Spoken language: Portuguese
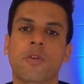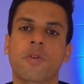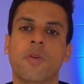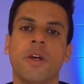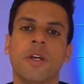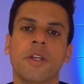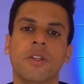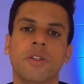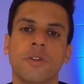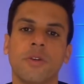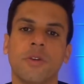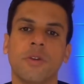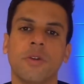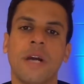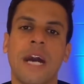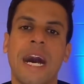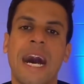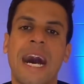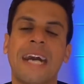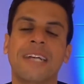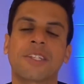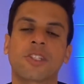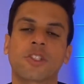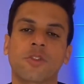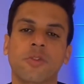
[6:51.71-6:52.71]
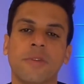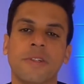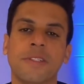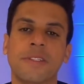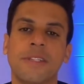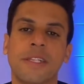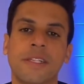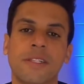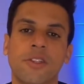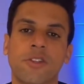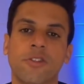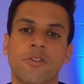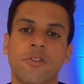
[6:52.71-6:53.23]
quando as suas
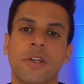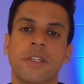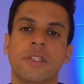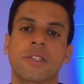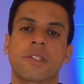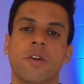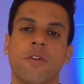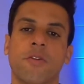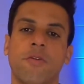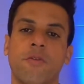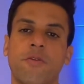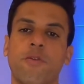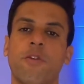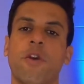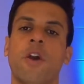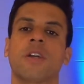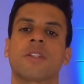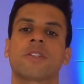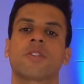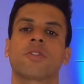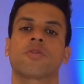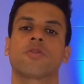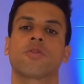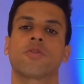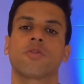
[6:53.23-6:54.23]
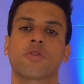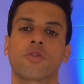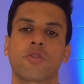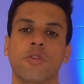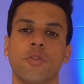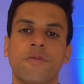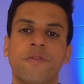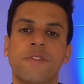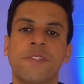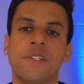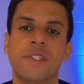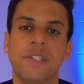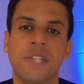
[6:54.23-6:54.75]
decisões são fortes o
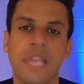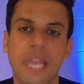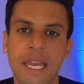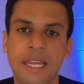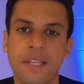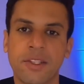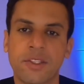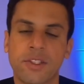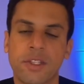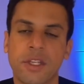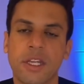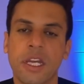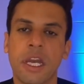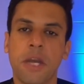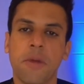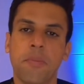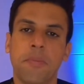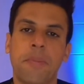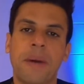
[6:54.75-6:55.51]
suficiente